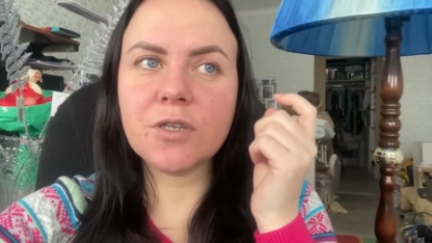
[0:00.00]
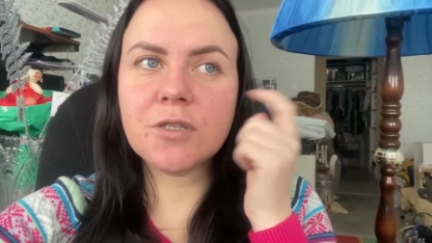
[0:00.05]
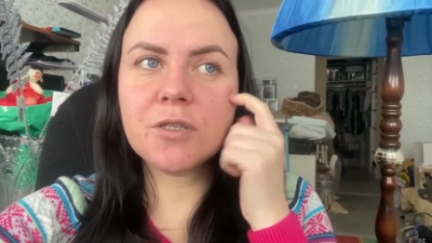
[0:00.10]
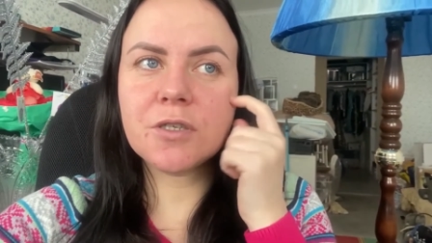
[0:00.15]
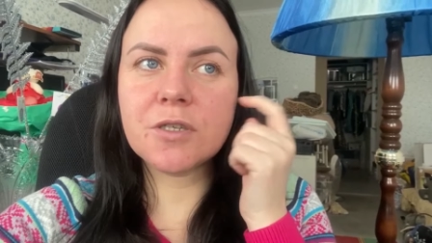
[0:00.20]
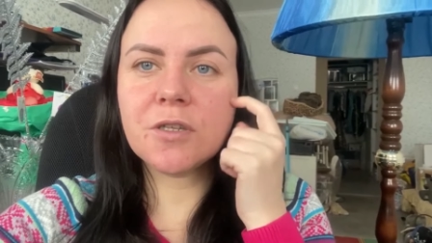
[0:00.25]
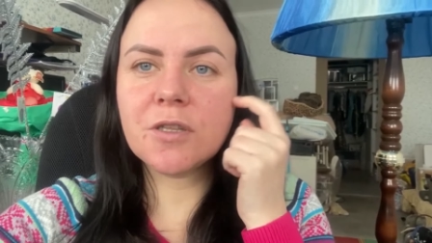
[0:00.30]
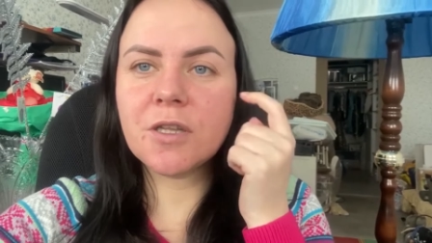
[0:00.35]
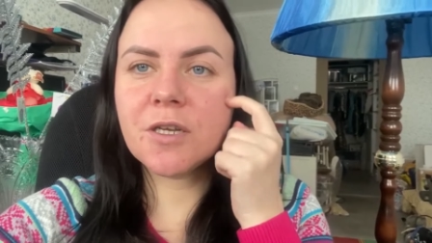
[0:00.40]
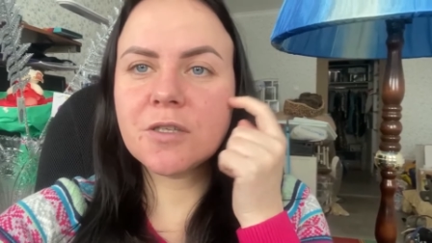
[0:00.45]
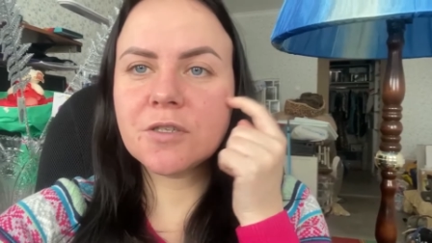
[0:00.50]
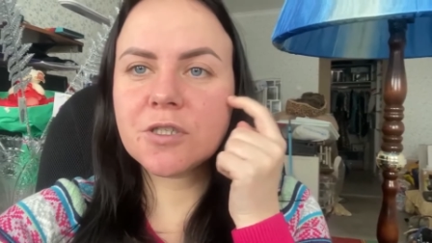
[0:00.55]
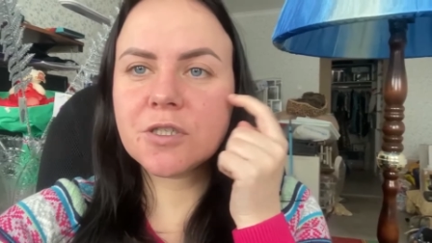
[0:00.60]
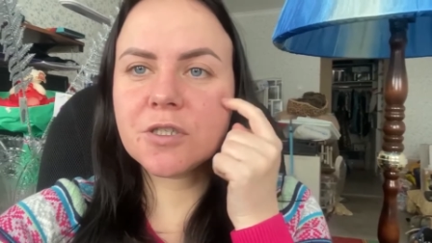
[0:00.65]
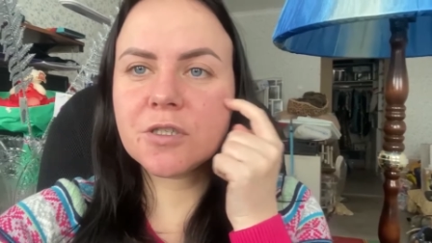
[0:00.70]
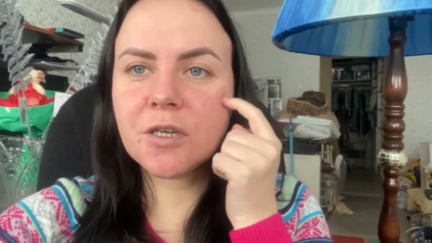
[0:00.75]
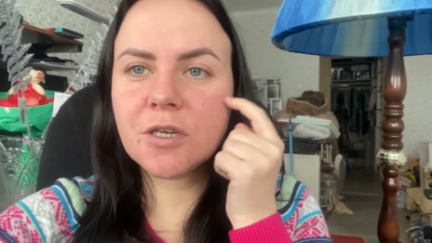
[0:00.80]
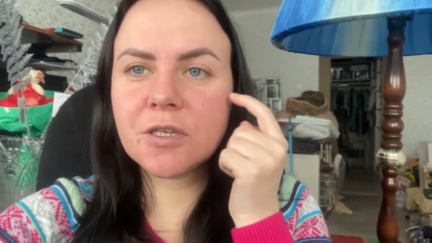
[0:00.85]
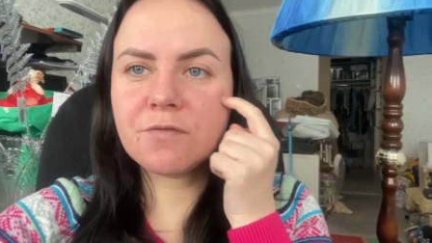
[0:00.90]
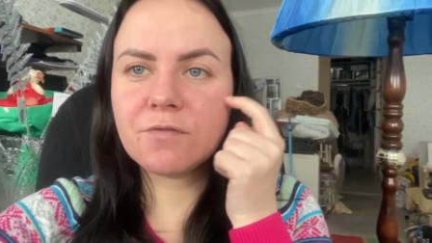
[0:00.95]
эта игла
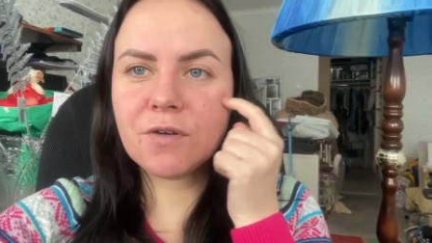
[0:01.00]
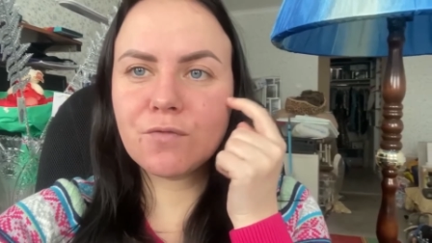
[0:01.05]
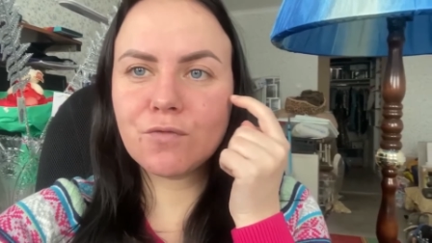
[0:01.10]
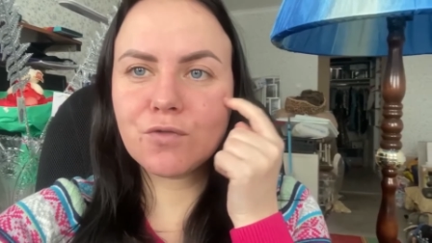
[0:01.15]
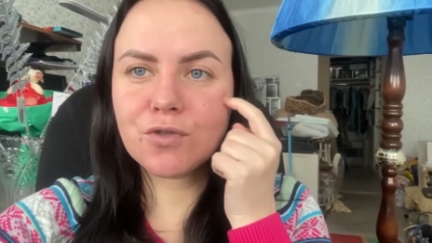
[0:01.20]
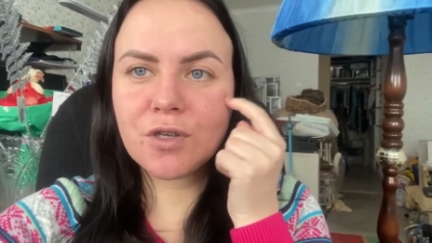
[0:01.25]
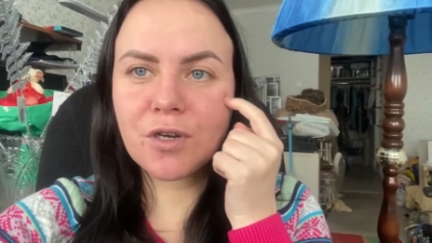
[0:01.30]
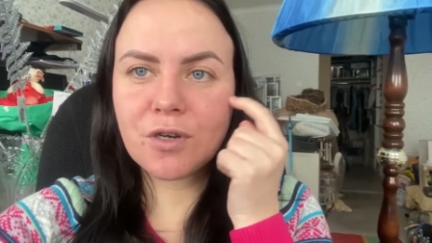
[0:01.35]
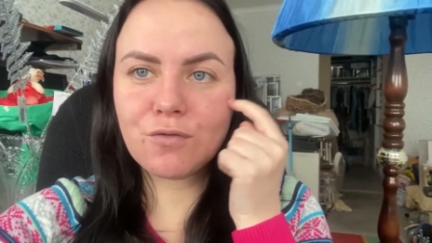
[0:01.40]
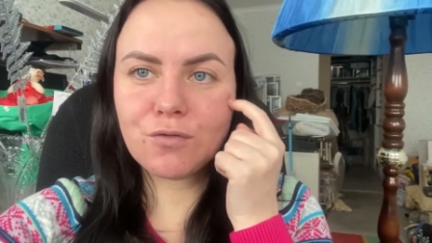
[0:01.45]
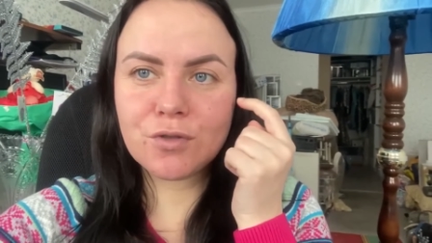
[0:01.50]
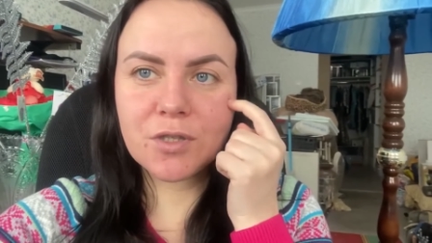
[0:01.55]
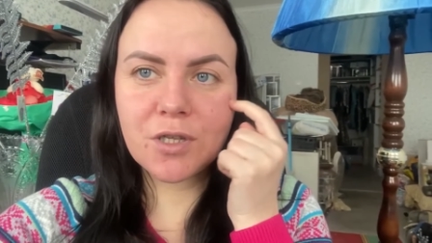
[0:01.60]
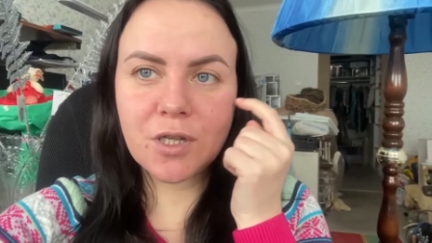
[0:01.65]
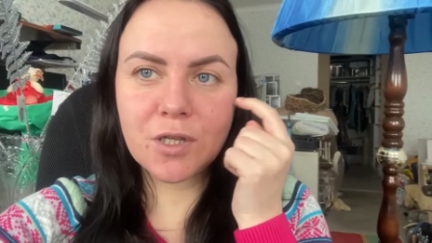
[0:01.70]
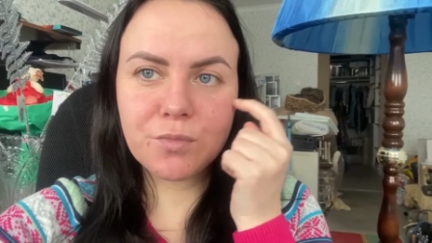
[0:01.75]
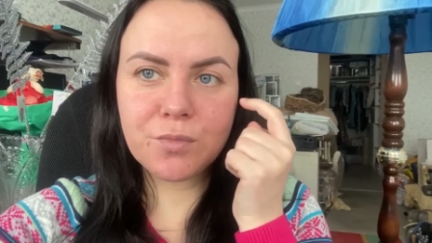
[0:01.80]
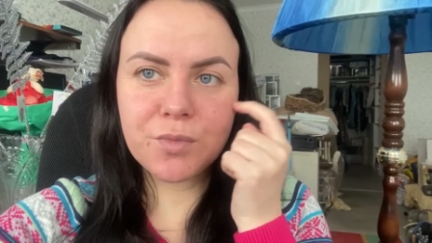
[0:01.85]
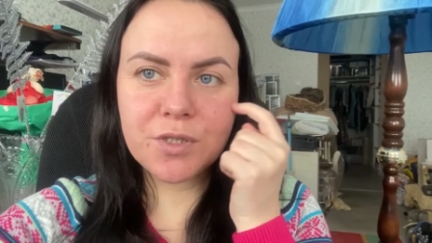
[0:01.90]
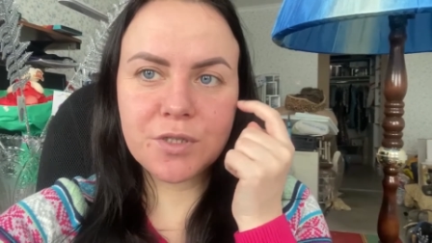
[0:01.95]
начинает вам вот так вот
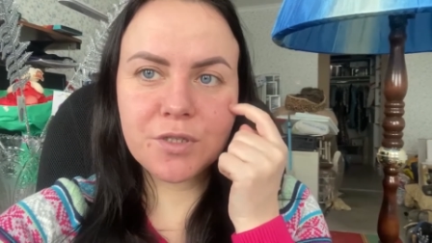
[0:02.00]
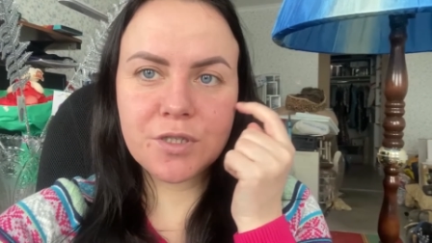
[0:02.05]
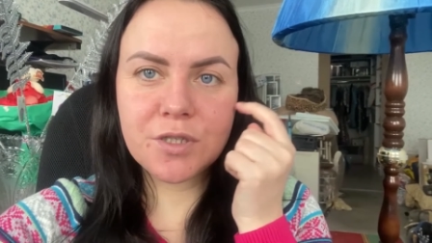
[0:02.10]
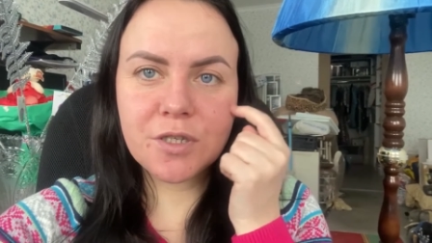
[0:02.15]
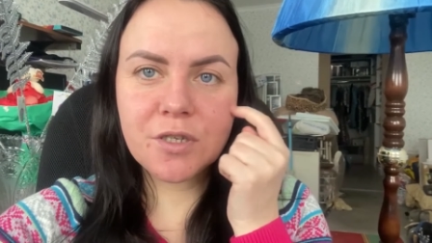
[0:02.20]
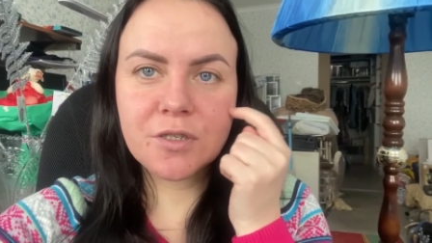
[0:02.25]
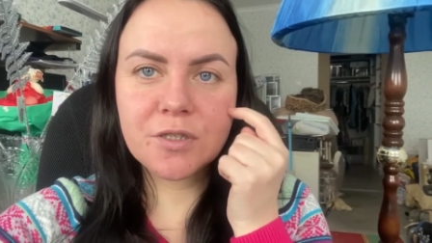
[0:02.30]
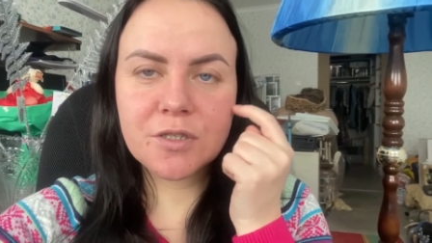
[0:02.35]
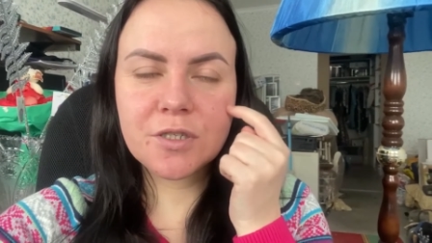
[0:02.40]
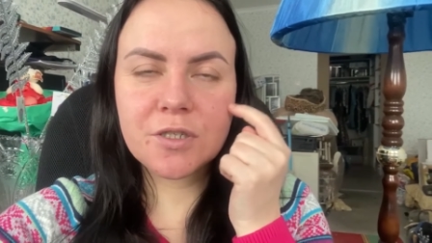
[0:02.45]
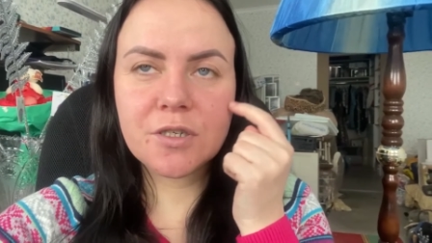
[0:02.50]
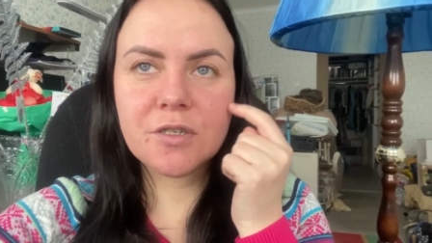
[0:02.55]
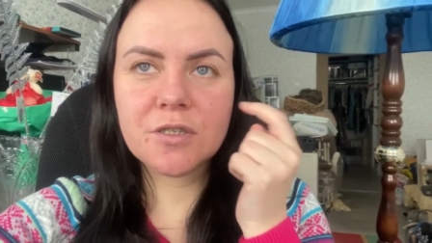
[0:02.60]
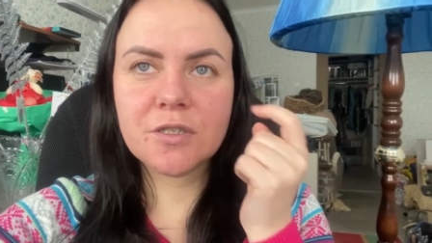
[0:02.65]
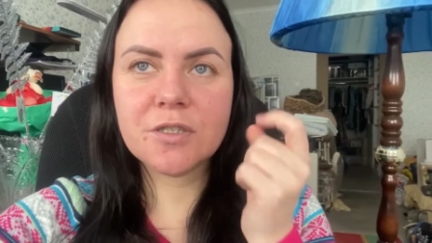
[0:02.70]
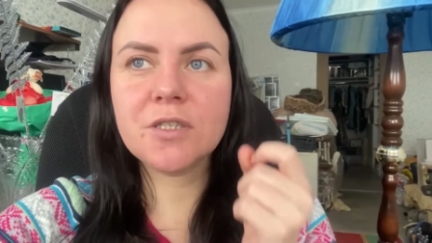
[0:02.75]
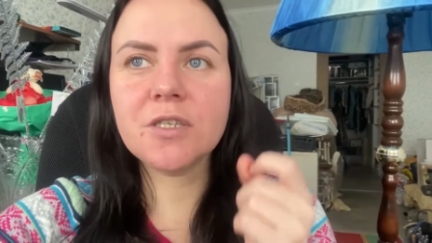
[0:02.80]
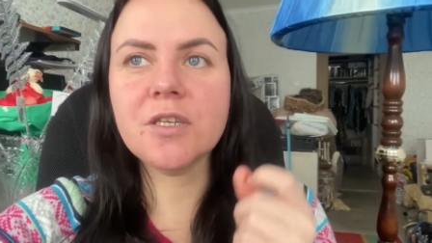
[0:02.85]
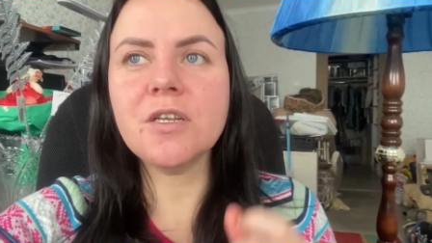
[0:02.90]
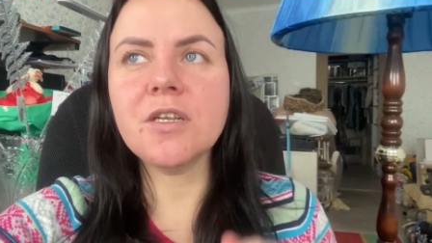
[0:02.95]
долбить
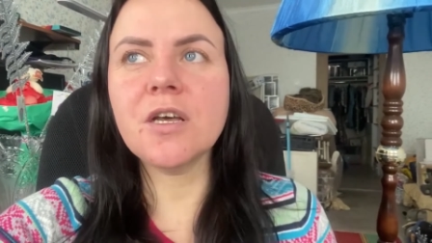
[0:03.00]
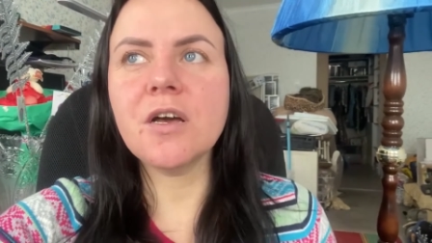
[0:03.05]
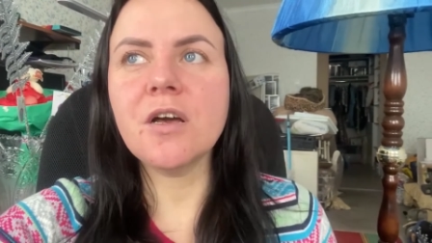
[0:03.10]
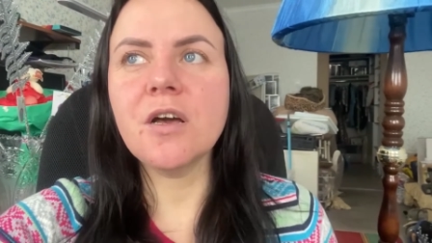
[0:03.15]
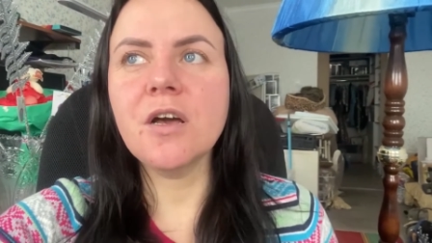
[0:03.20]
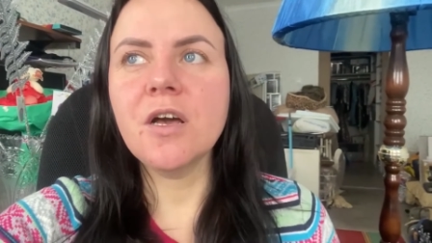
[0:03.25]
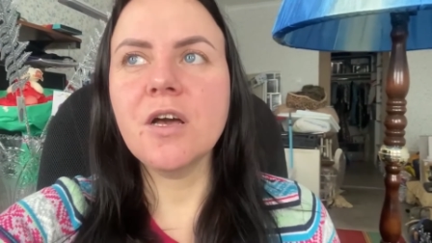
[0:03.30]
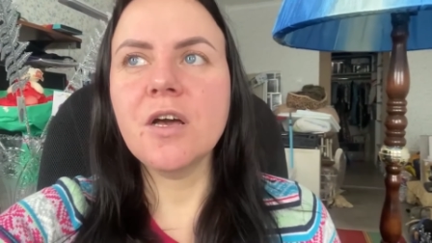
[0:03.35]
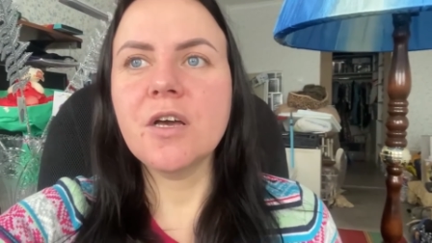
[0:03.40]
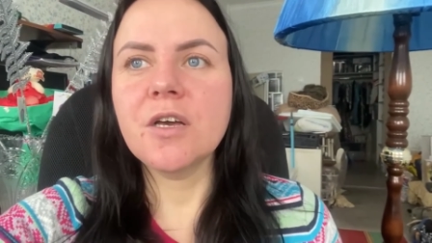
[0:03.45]
сильно-сильно-сильно,